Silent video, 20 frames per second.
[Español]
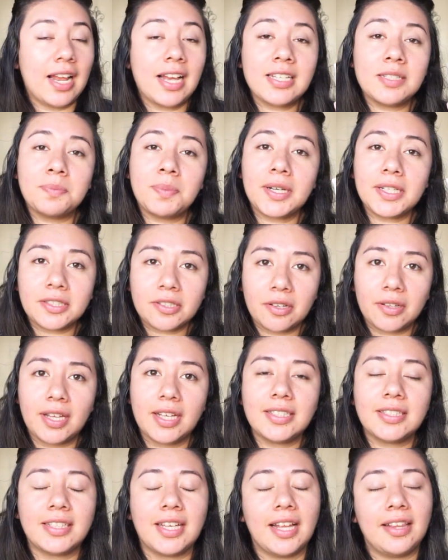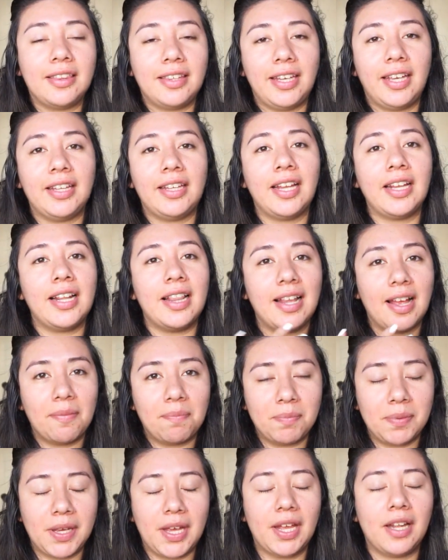las personas que tienen
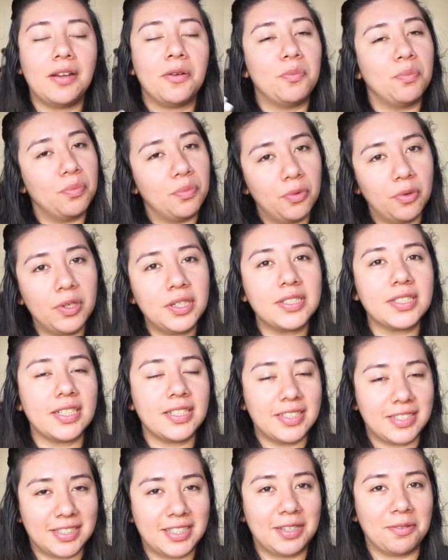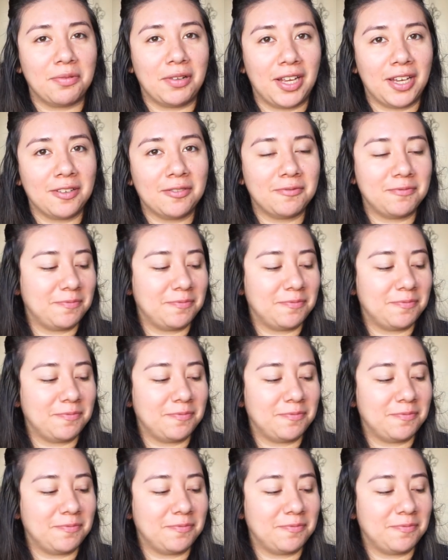la piel muy sensible.